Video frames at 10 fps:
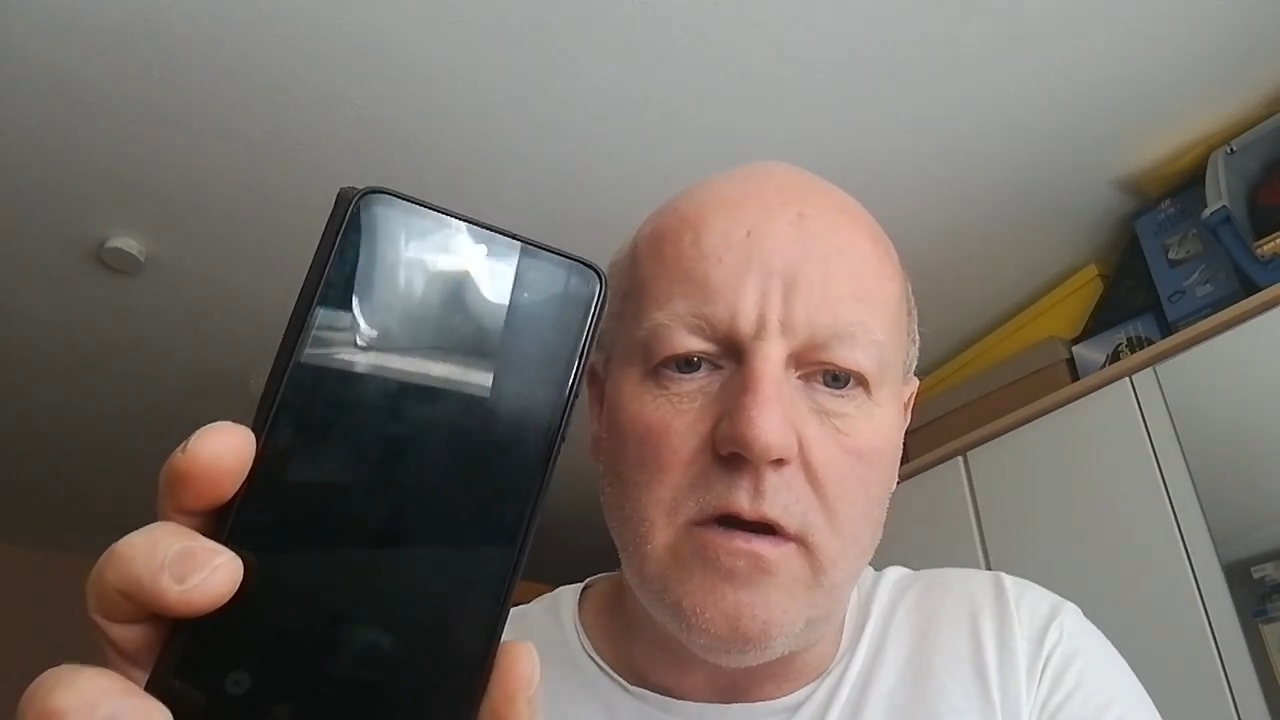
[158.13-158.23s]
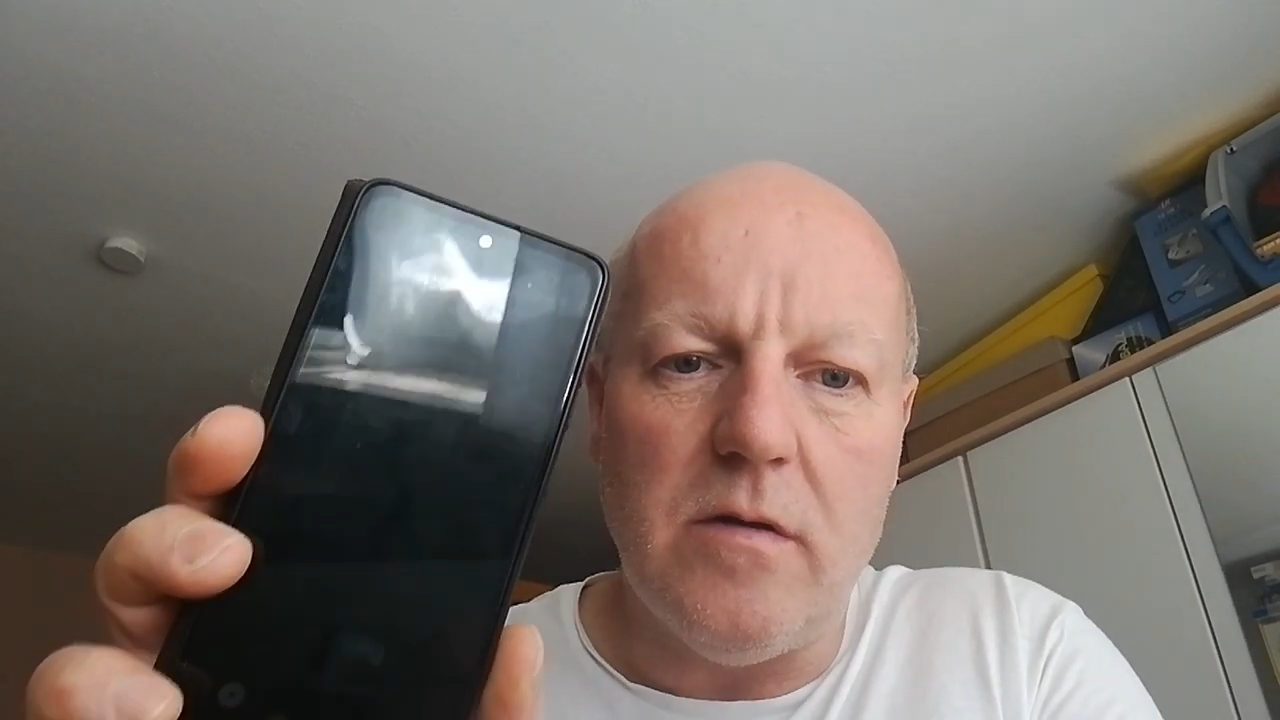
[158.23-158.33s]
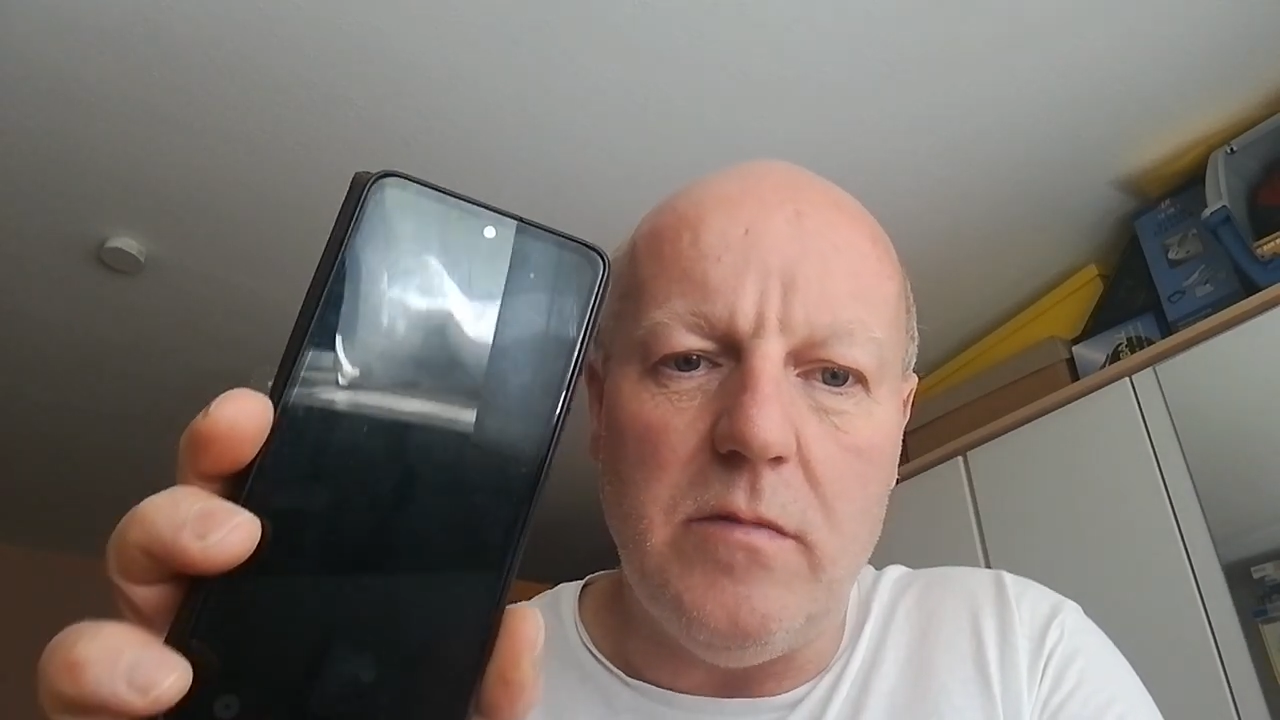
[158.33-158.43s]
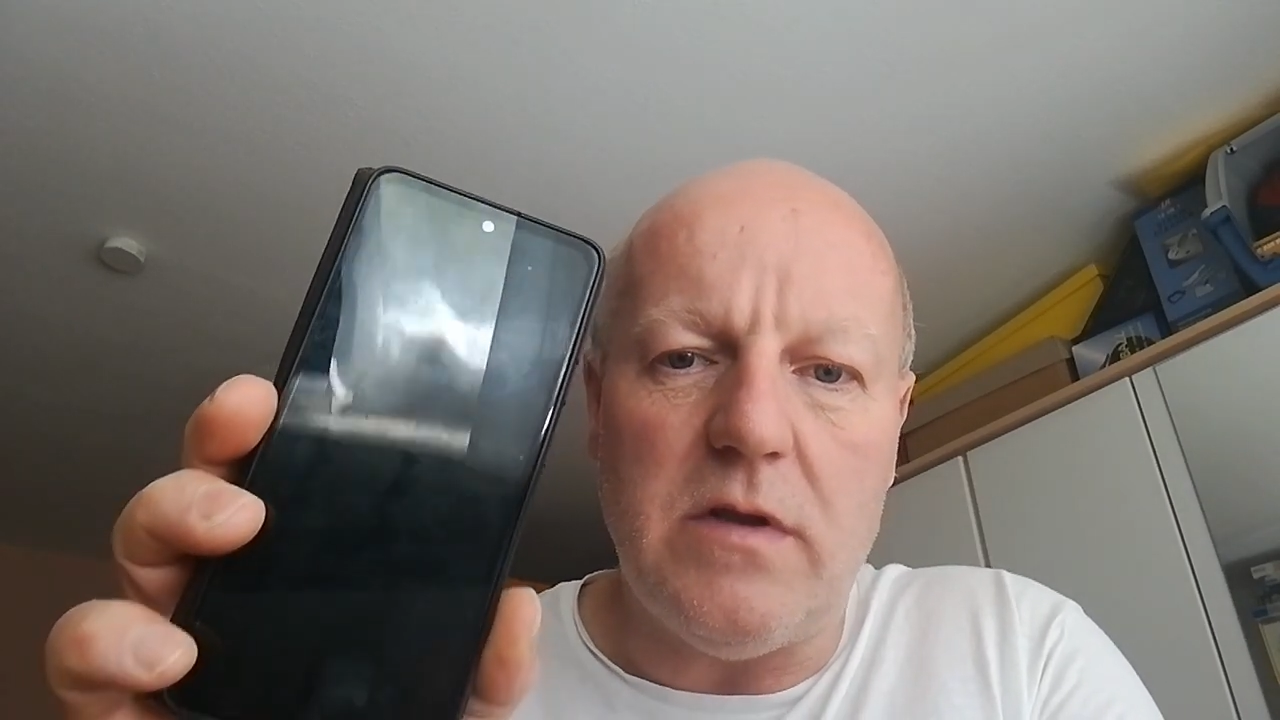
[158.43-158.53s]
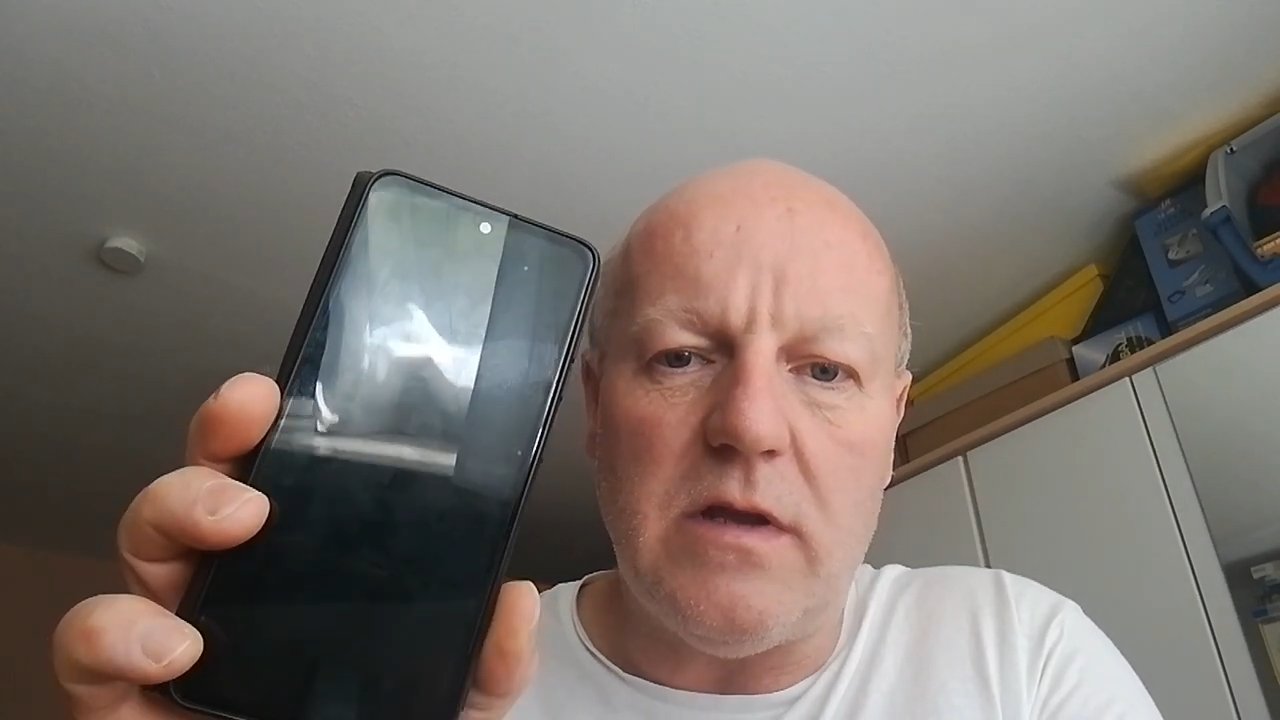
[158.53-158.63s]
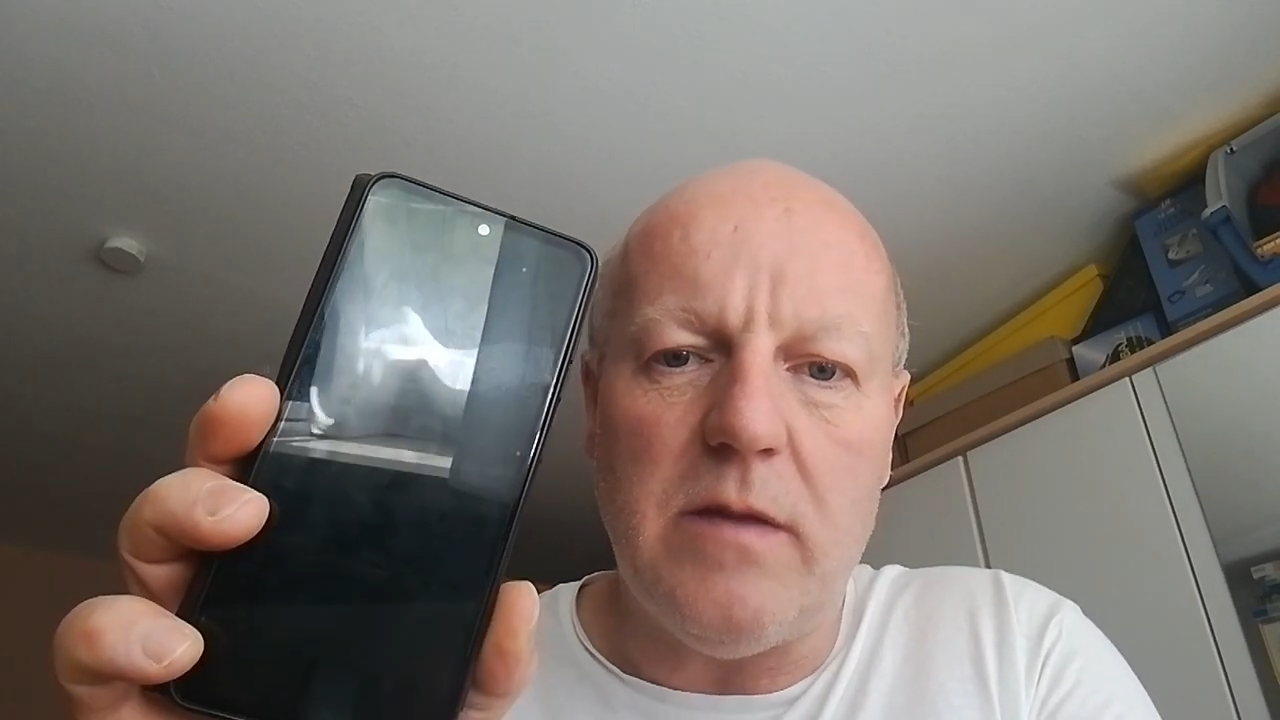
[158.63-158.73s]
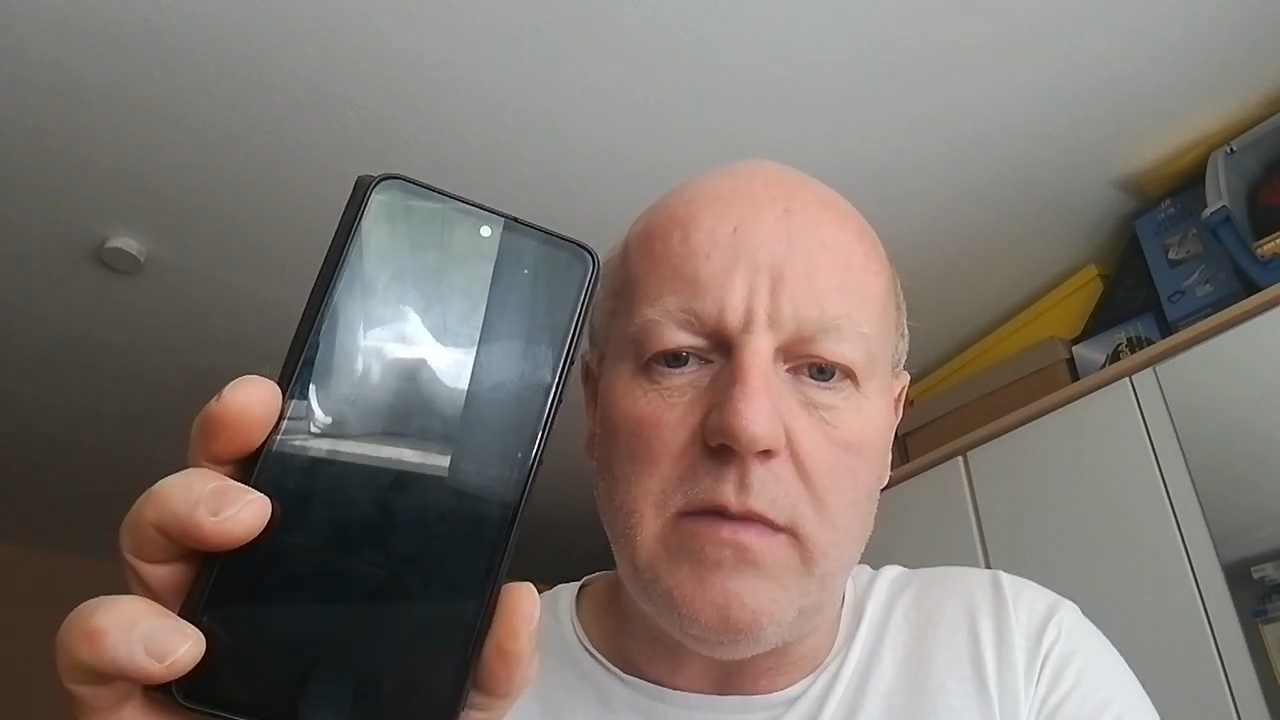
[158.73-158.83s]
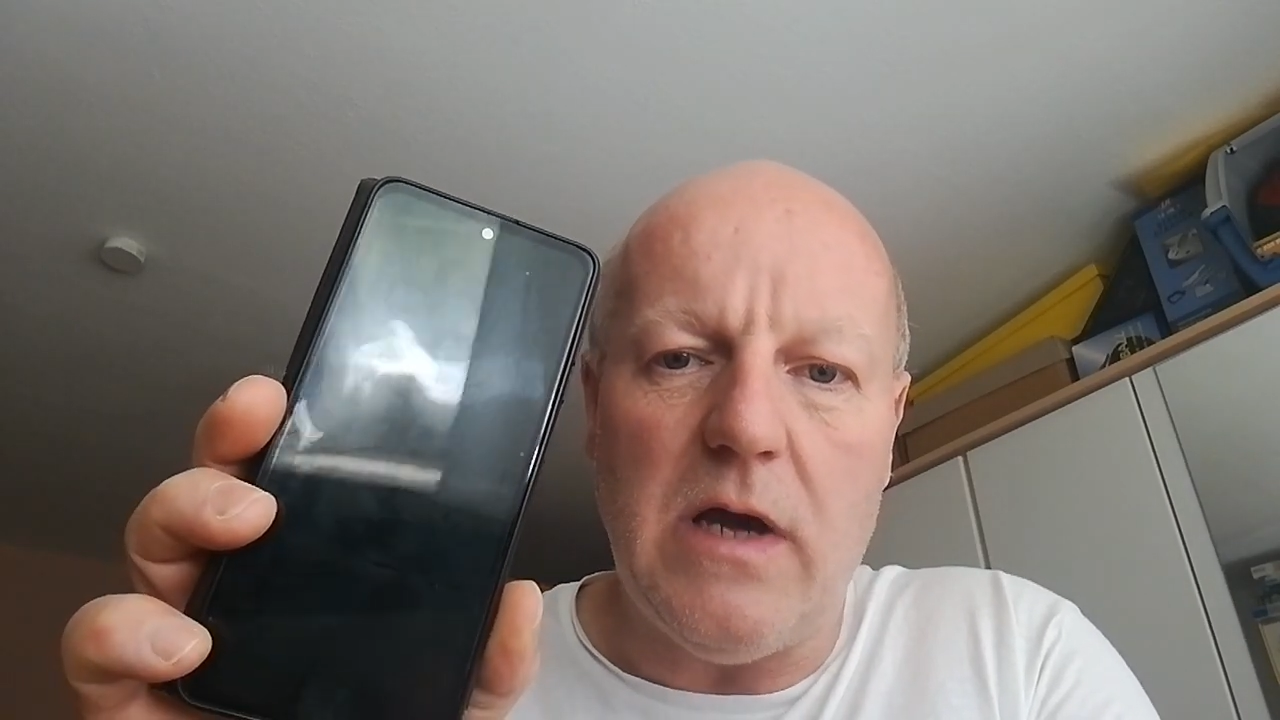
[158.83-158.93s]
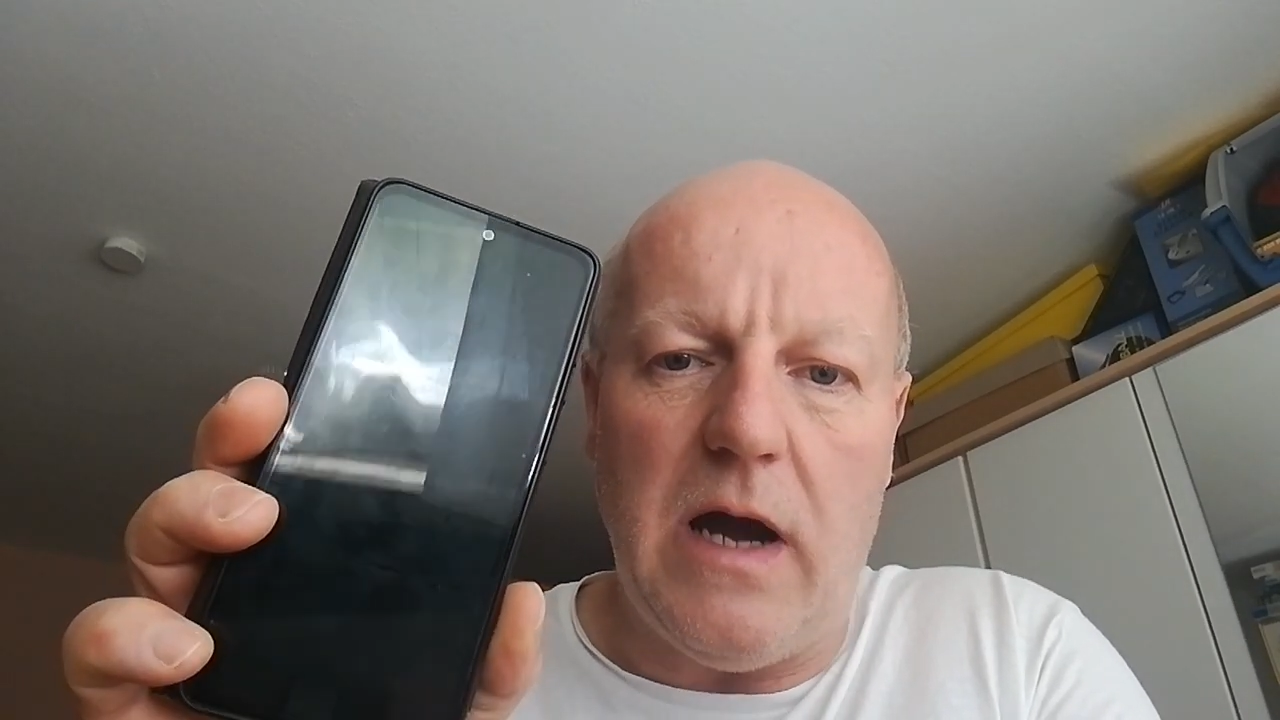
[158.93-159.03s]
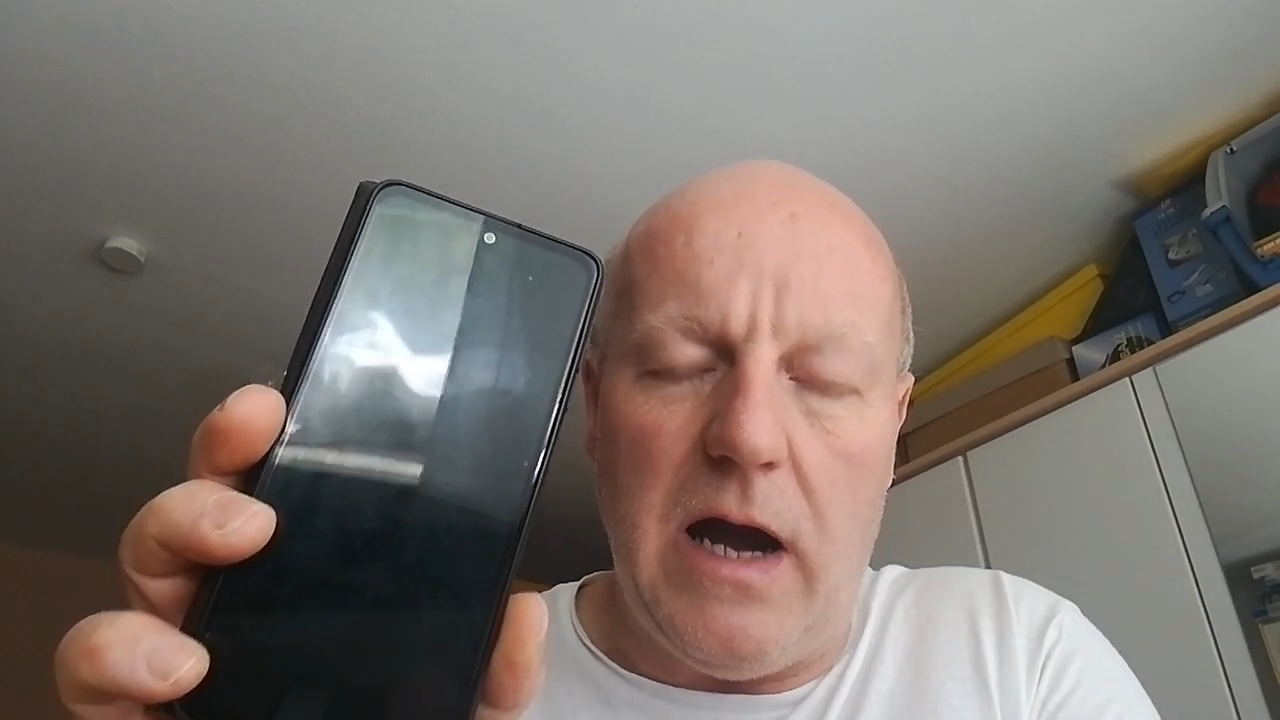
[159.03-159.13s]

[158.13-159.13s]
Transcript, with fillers: mit dem ihr